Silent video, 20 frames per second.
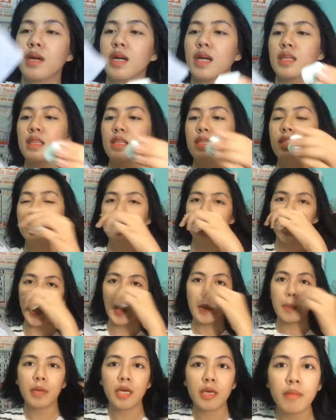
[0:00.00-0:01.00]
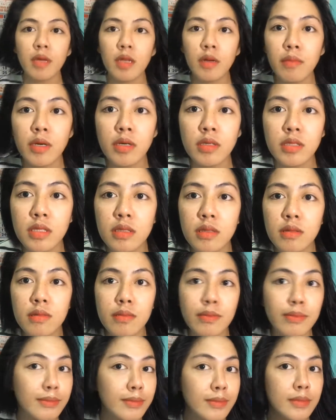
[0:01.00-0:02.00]
Maganda din siya. Ay, meron ba ako sa...
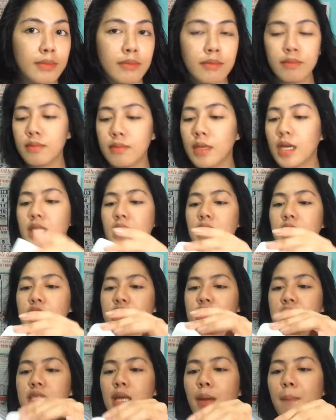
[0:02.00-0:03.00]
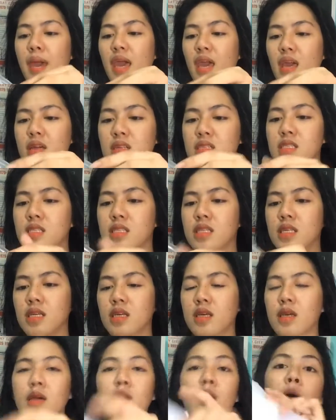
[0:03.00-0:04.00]
Maganda rin siya sa pes.
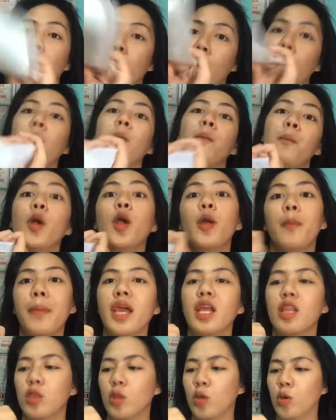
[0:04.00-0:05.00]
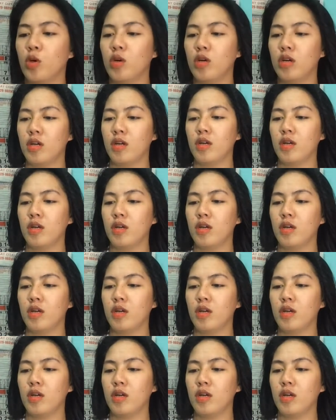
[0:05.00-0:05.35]
Perfecto.